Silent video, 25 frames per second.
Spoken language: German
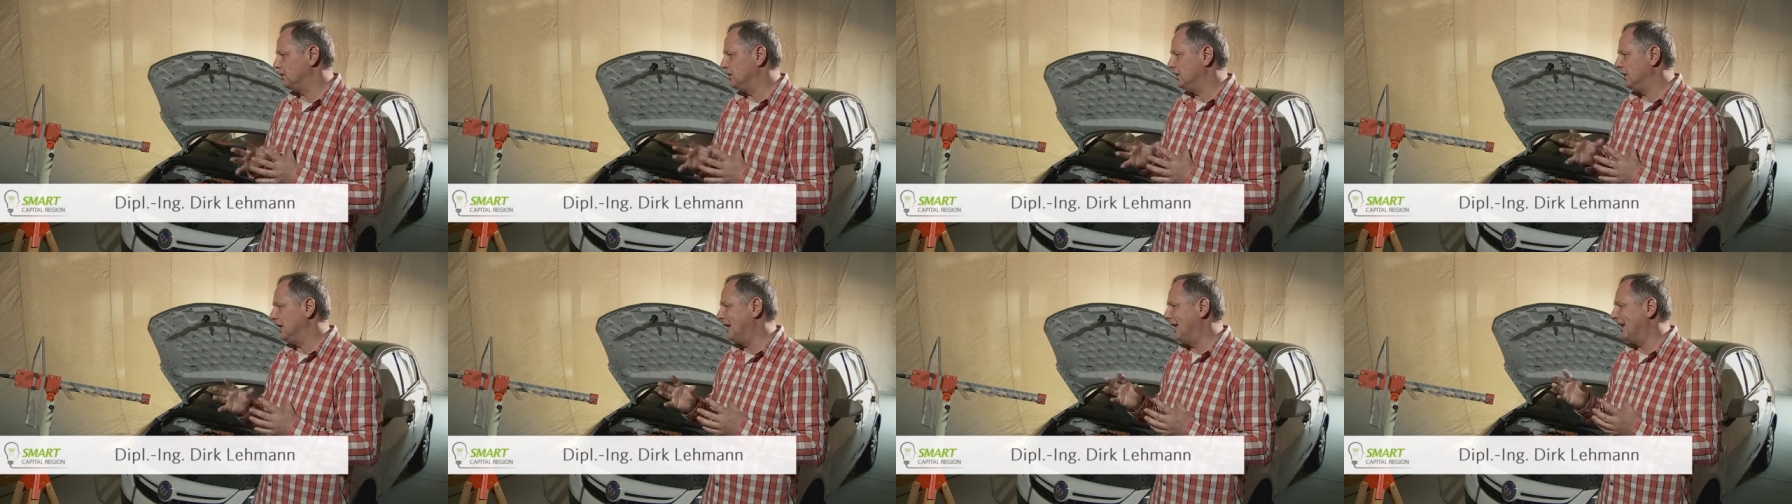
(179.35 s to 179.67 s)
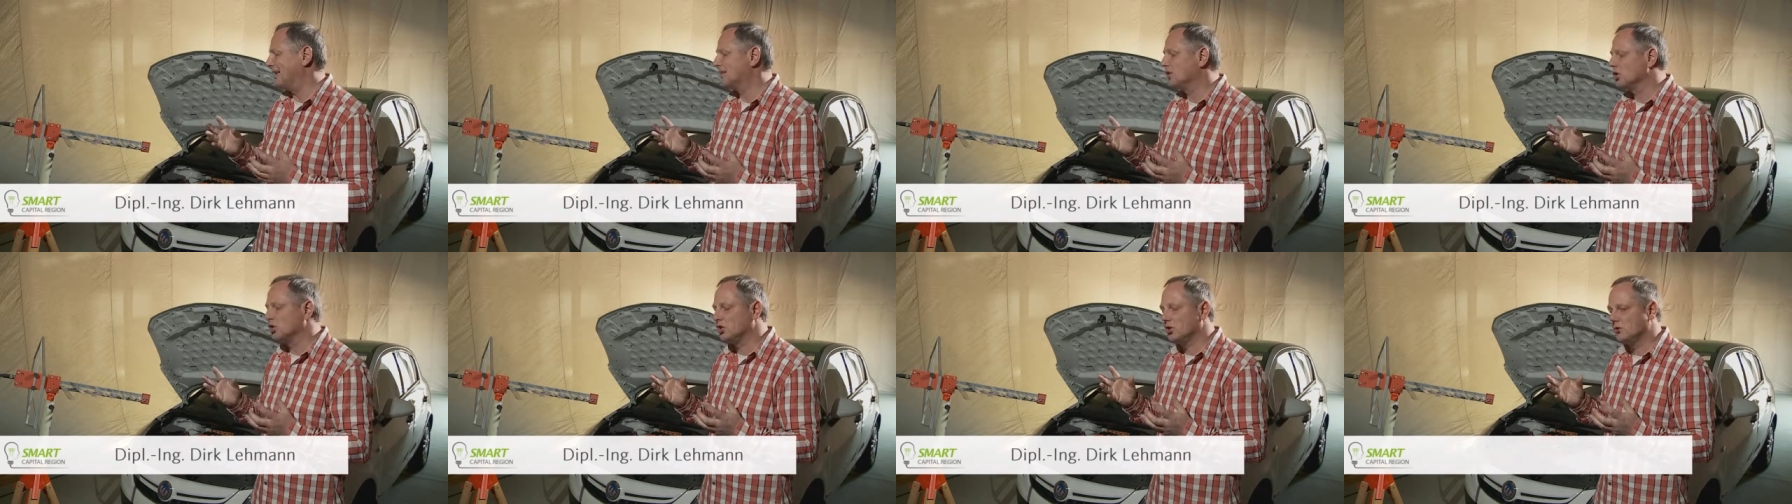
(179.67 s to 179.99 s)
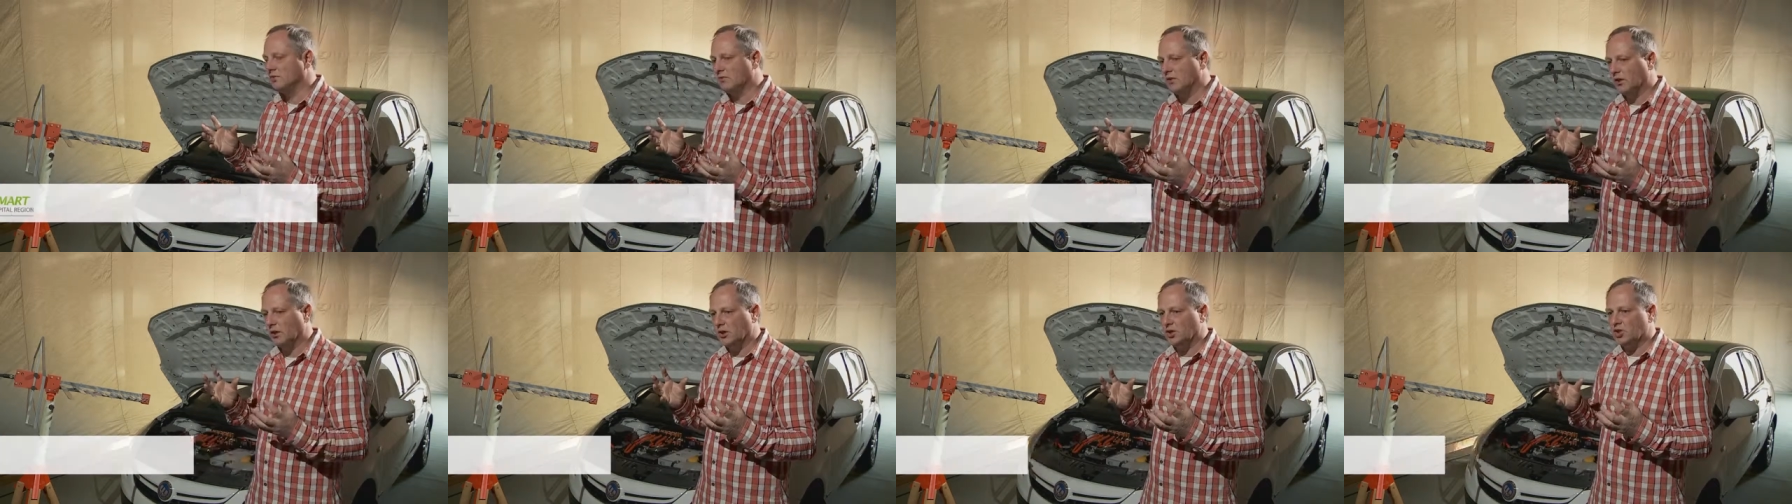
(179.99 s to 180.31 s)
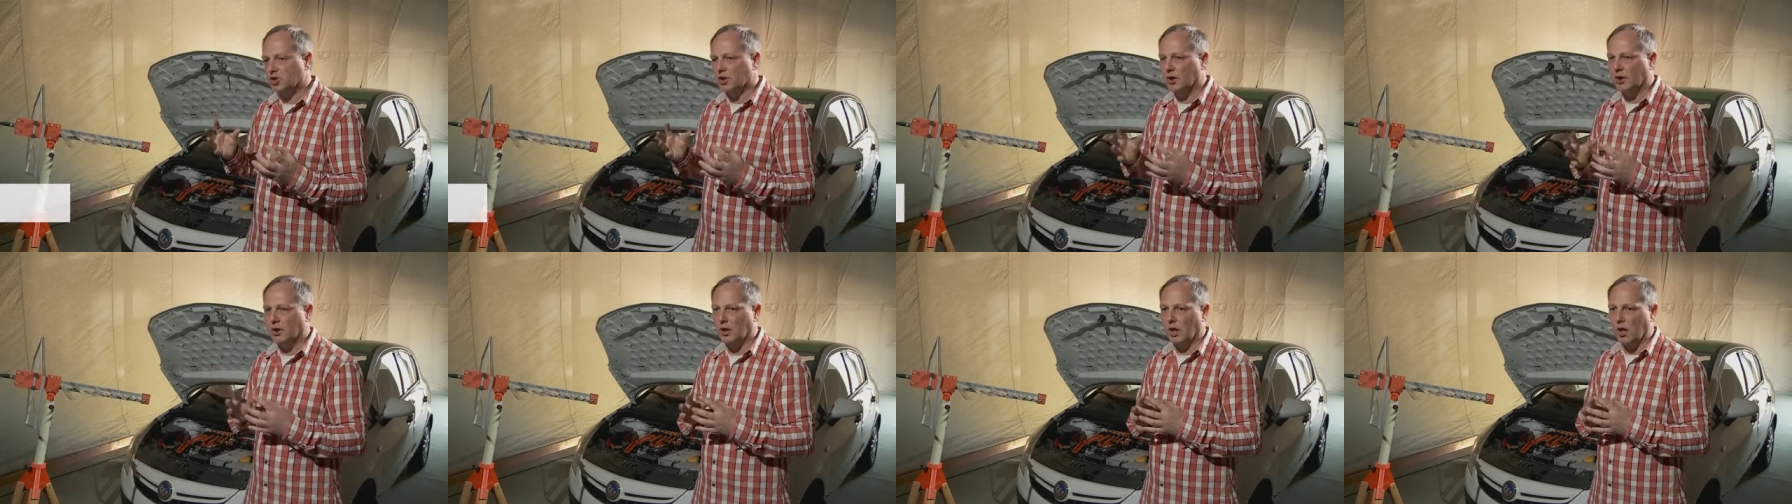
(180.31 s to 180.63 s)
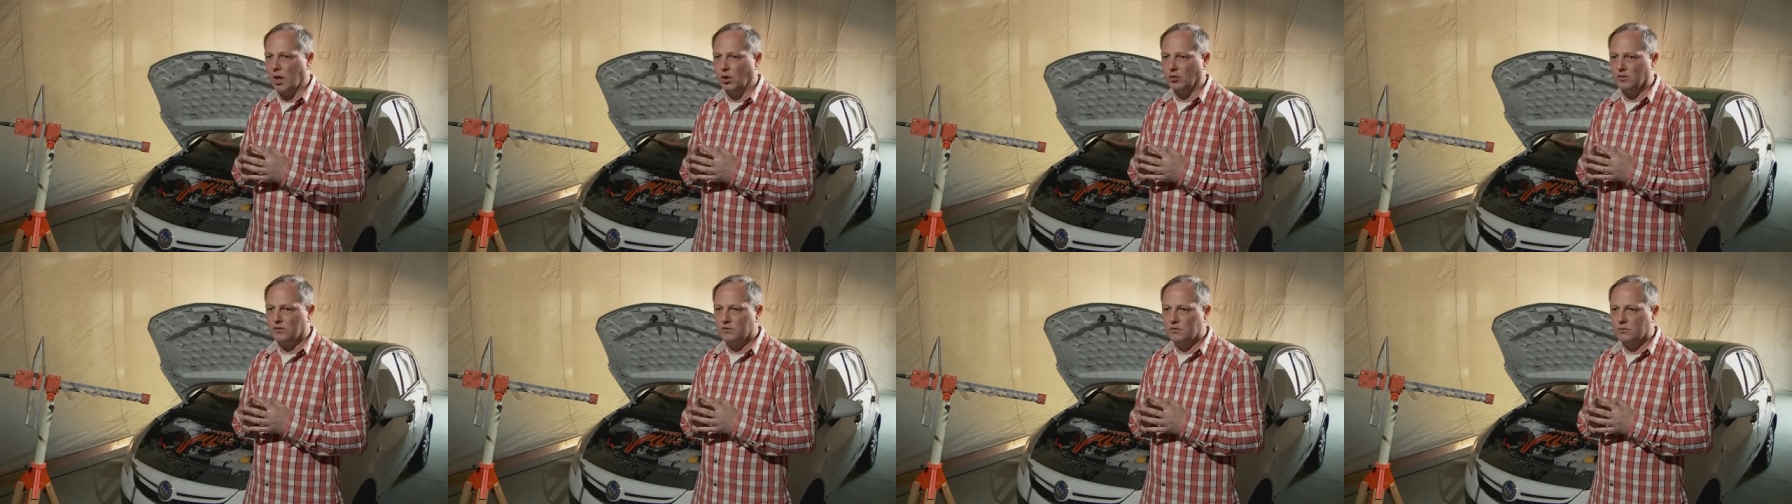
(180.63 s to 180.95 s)
die elektrische Feldstärke
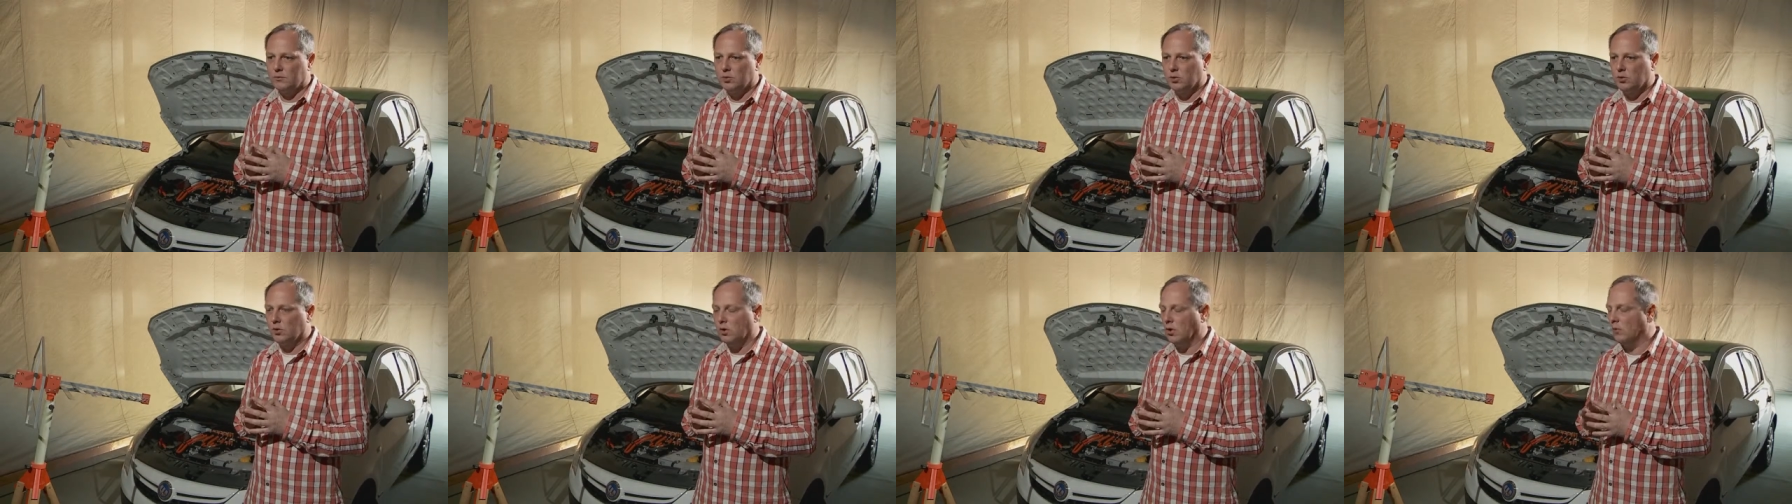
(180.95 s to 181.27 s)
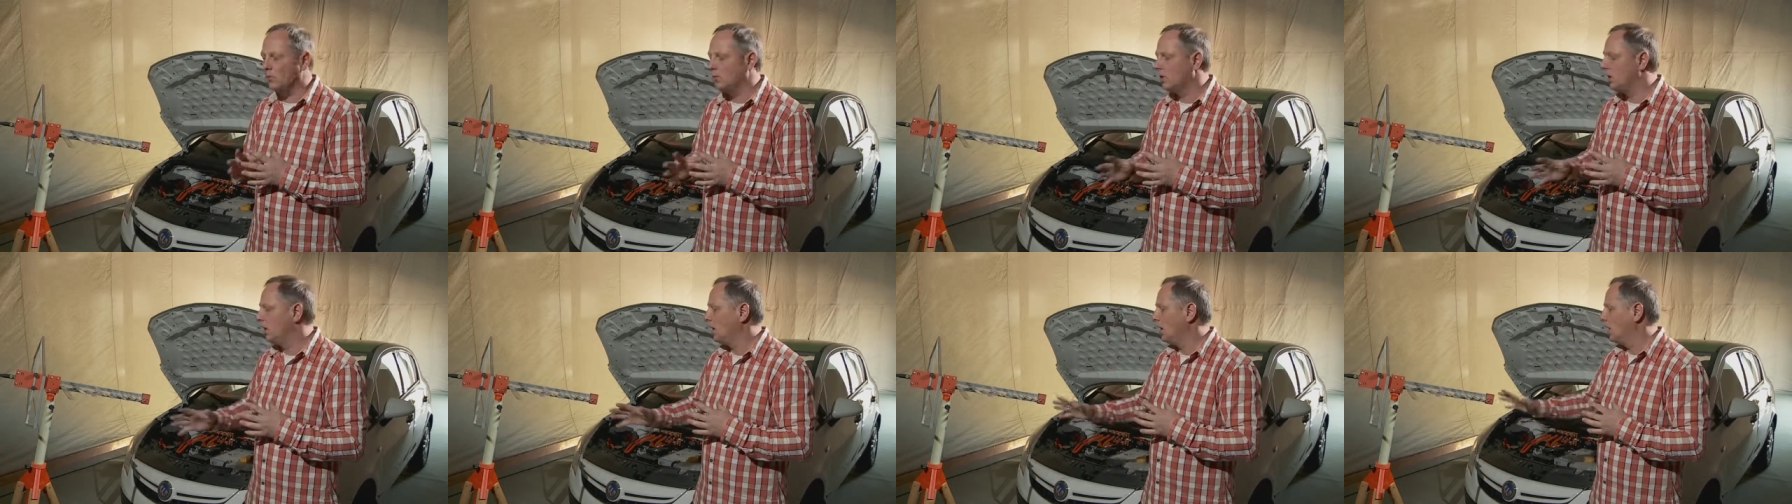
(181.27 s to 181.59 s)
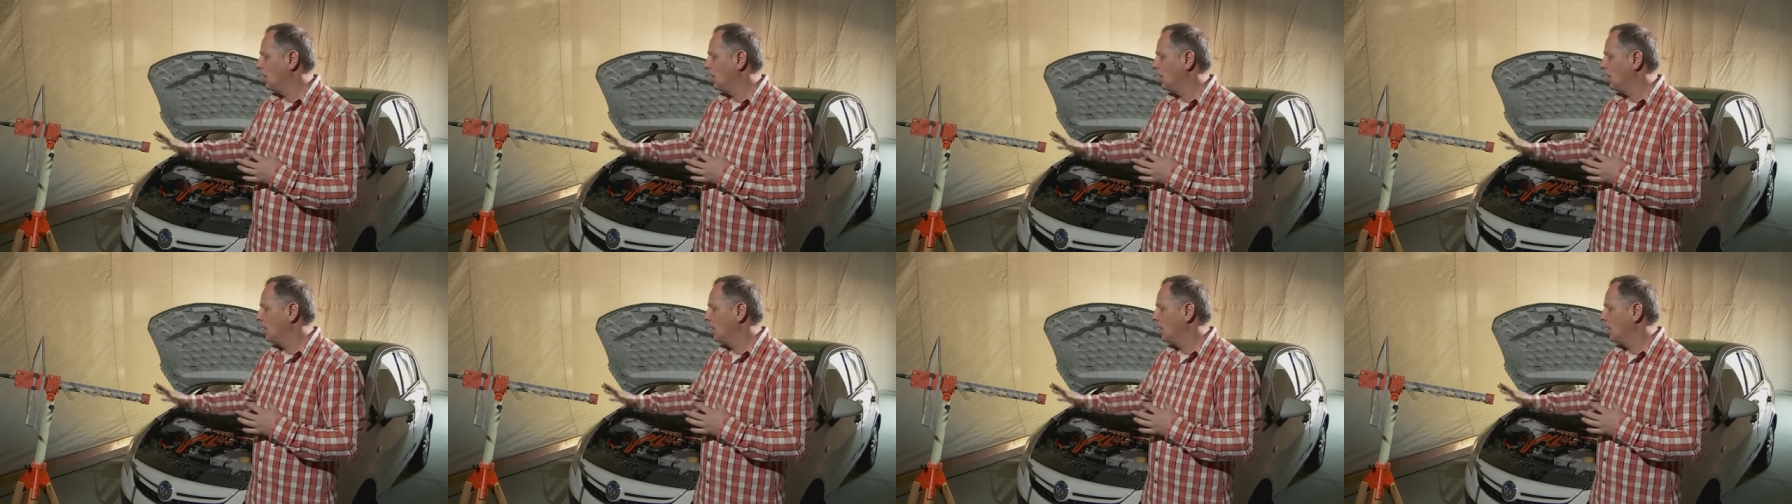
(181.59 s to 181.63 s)
rauszubekommen,